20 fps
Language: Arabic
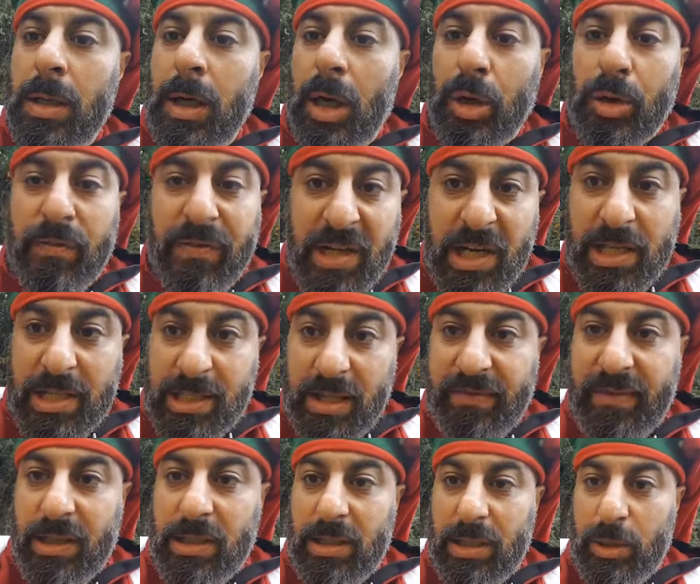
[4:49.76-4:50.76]
انه فينا
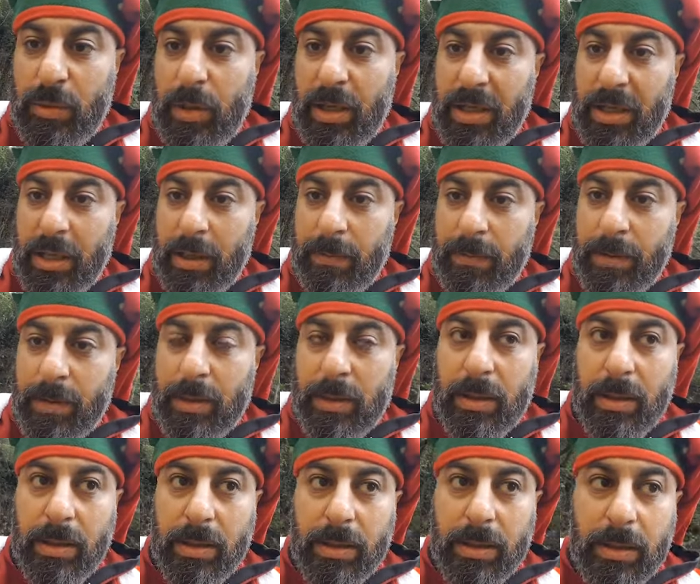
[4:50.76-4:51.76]
نستفيد من الدواليب
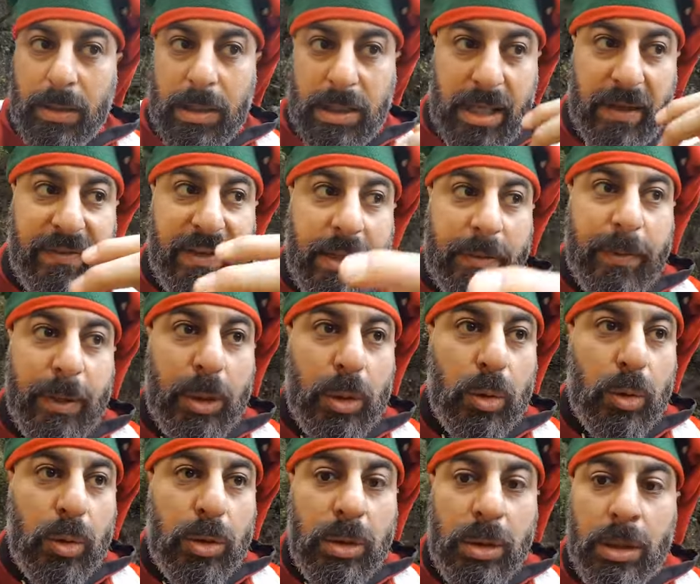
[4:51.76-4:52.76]
نستفيد
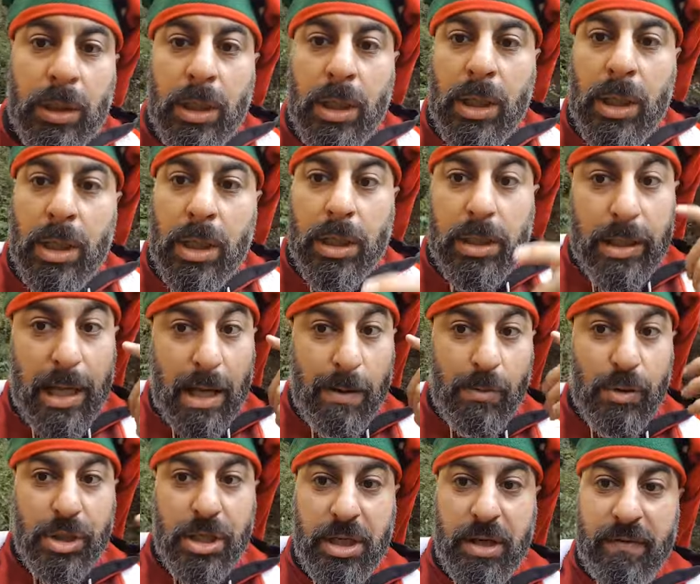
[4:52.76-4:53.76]
منهم
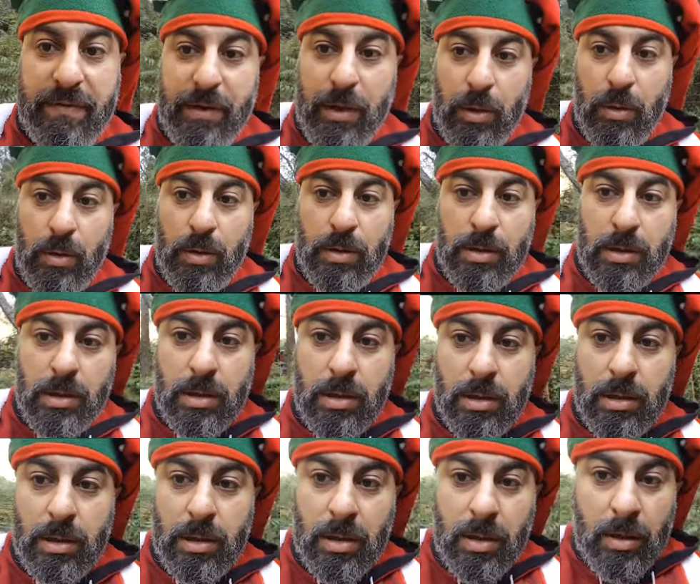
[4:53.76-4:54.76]
نعمل شيء فيهم
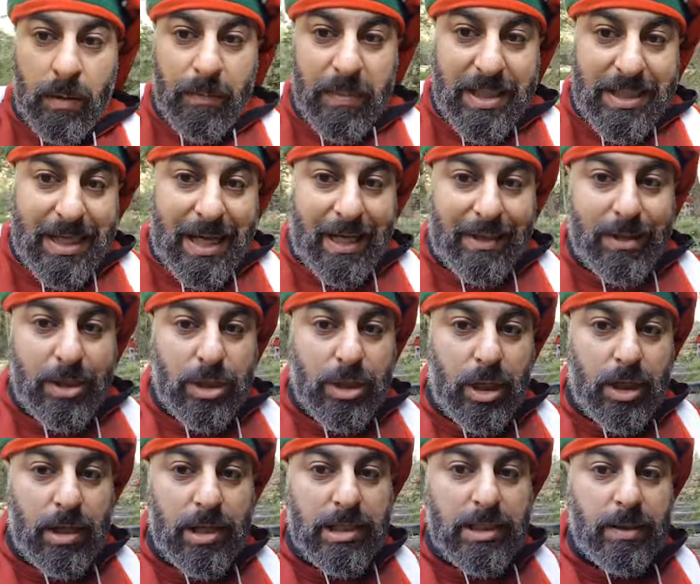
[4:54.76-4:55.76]
بساعد
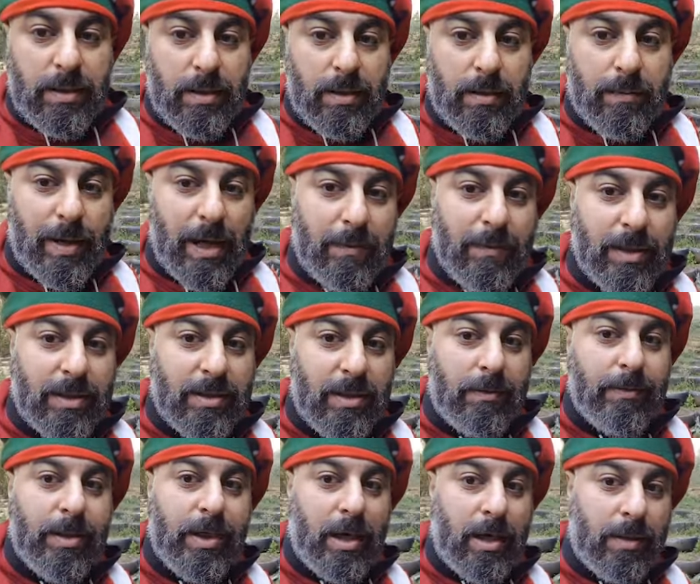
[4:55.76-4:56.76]
الشخص بقلب
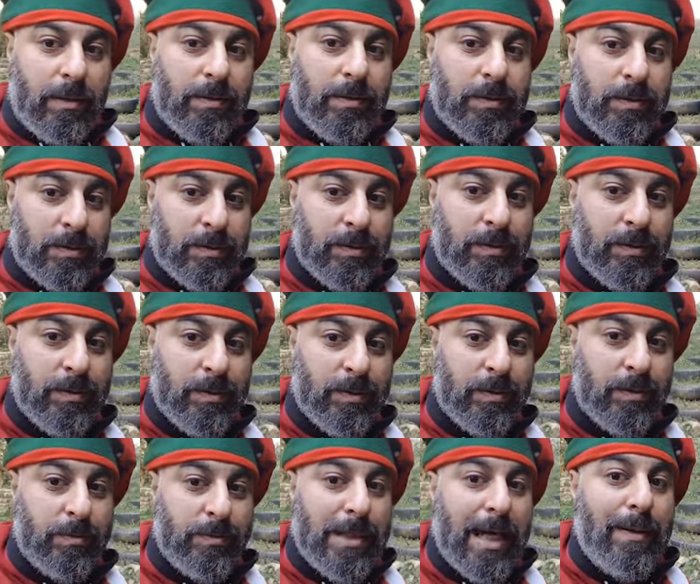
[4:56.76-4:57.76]
الطبيعه
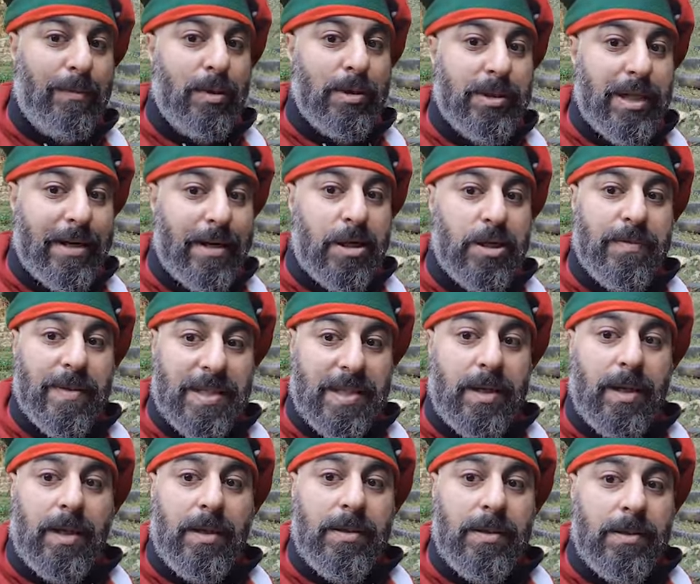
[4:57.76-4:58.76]
نعمل درج
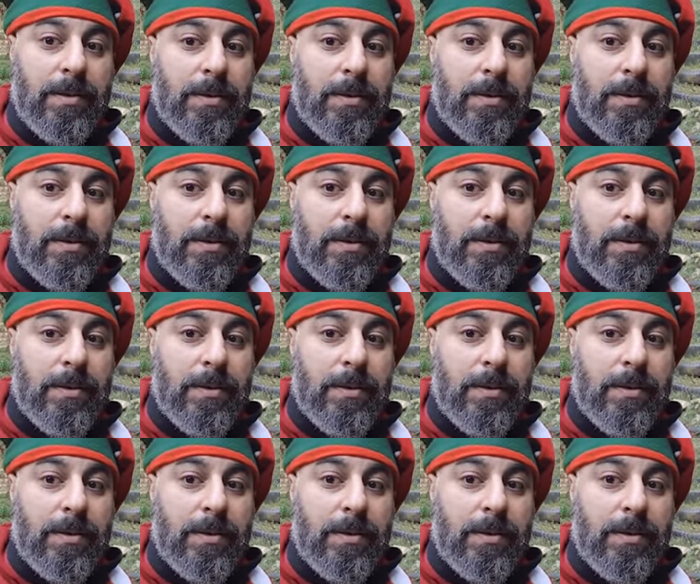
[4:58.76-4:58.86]
مثلا